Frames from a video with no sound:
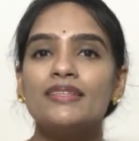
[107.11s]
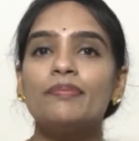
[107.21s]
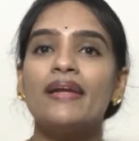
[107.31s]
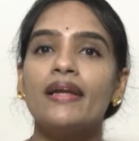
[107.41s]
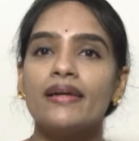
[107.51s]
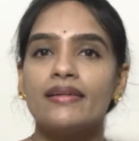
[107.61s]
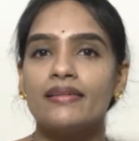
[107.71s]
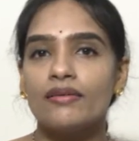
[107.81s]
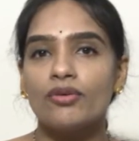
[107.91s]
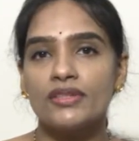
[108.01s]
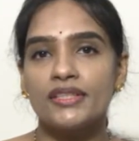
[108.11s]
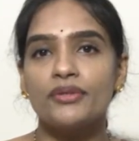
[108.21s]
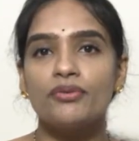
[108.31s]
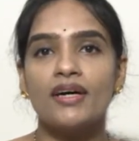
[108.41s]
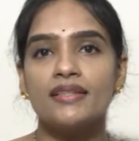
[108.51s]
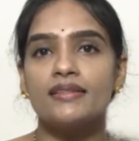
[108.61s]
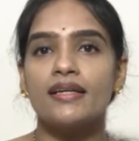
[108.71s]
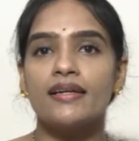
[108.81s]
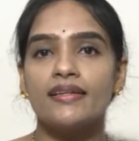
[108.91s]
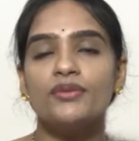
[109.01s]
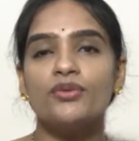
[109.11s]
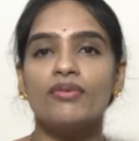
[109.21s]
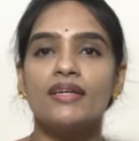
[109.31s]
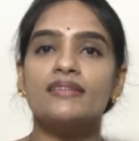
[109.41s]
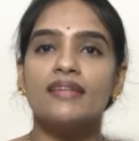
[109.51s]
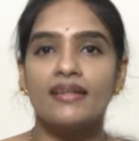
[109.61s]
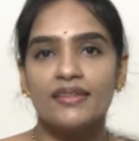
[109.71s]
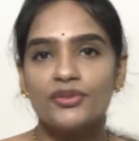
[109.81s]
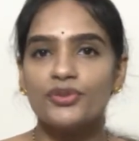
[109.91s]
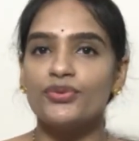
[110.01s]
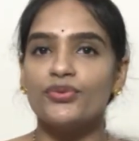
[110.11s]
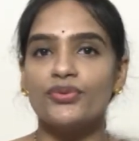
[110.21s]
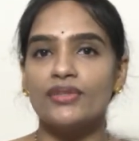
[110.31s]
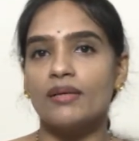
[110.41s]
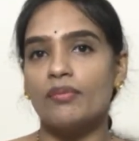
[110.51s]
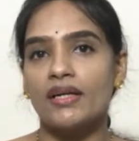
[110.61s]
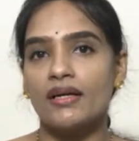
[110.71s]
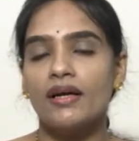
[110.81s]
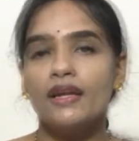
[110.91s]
స్మెల్ అనేది ఒక చెడు వాసన అనేది దుర్వాసన అనేది వస్తూ ఉంటుందన్నమాట